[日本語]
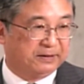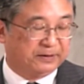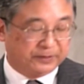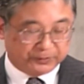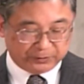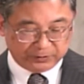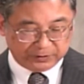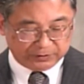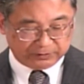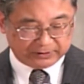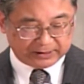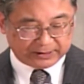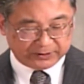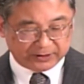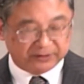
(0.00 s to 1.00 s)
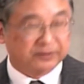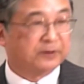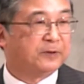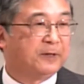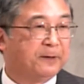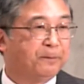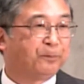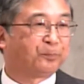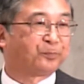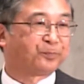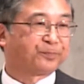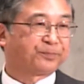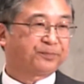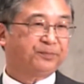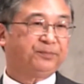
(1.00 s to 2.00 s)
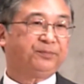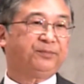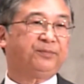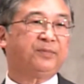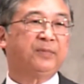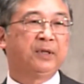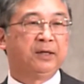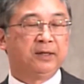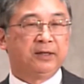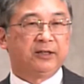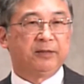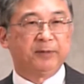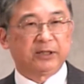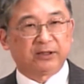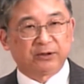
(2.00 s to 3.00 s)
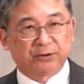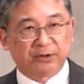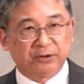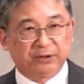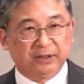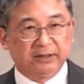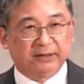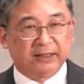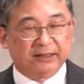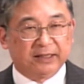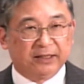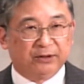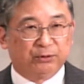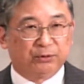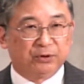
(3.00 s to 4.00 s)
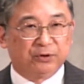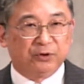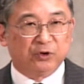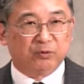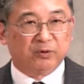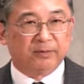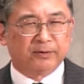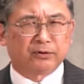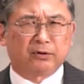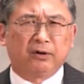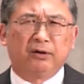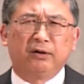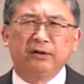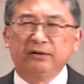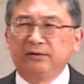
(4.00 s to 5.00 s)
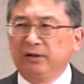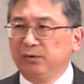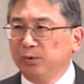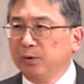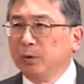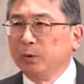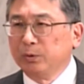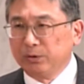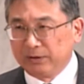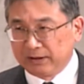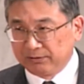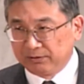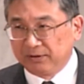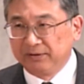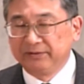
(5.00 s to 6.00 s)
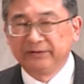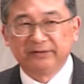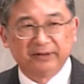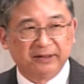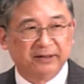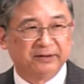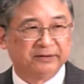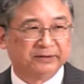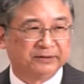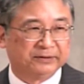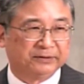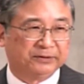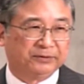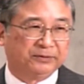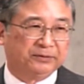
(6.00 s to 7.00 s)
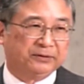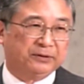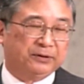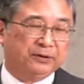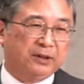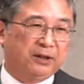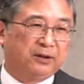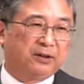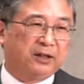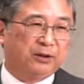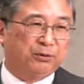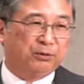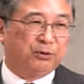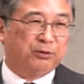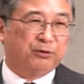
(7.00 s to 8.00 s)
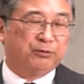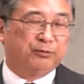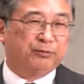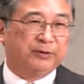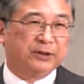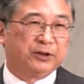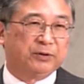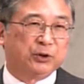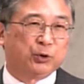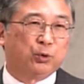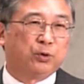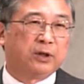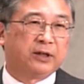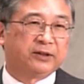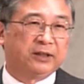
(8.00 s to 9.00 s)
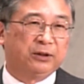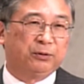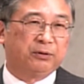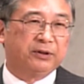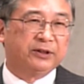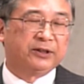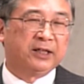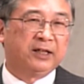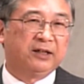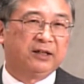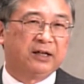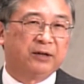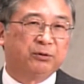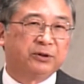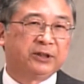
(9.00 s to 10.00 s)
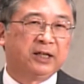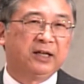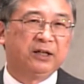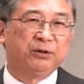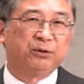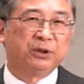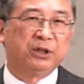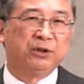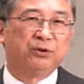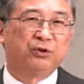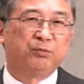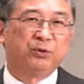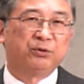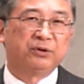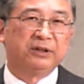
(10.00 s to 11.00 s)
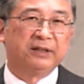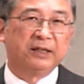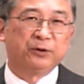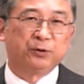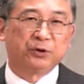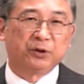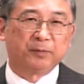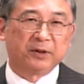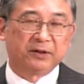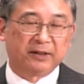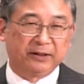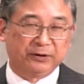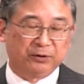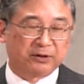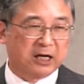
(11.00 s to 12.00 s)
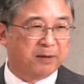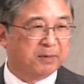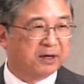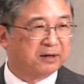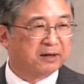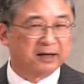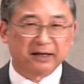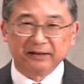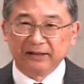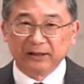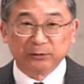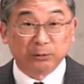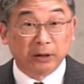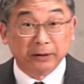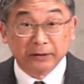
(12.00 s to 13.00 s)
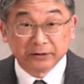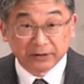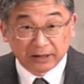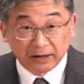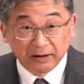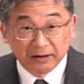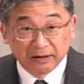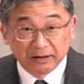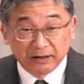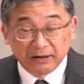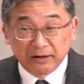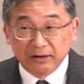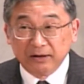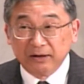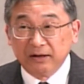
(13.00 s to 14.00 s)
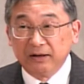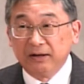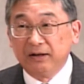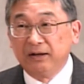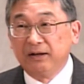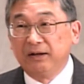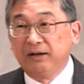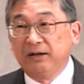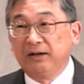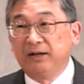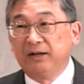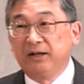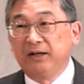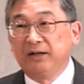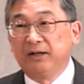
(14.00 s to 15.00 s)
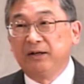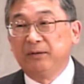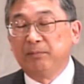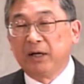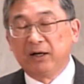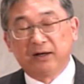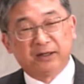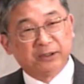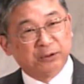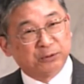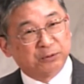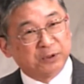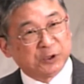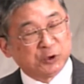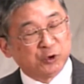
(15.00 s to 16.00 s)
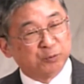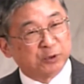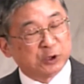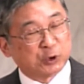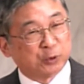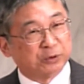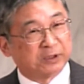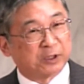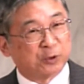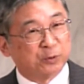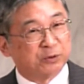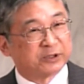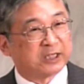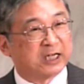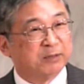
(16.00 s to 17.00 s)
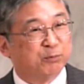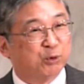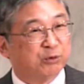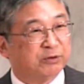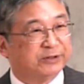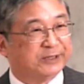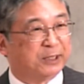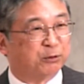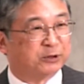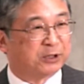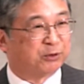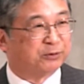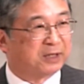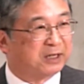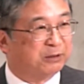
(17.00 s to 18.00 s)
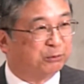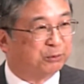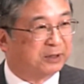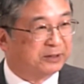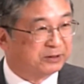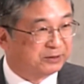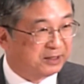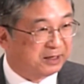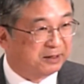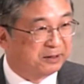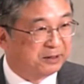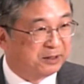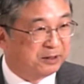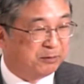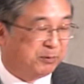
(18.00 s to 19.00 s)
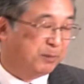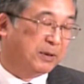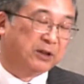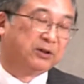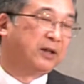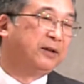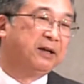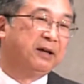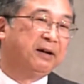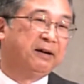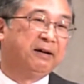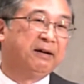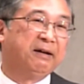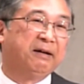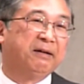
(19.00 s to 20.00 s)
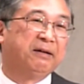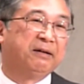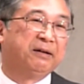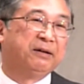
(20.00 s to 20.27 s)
そういうふうに言ってらっしゃるんですね。で皆さんそれ聞いてねどういうふうに思いますか、はあ、一体どういうことだと、ね、なんかあの私は小学生の時に正あの正義のヒーローものに熱中しましたですよ「仮面ライダー」とかですね、えー、漫画でいうと石森章太郎の「サイボーグ009」とかですね見ましたね。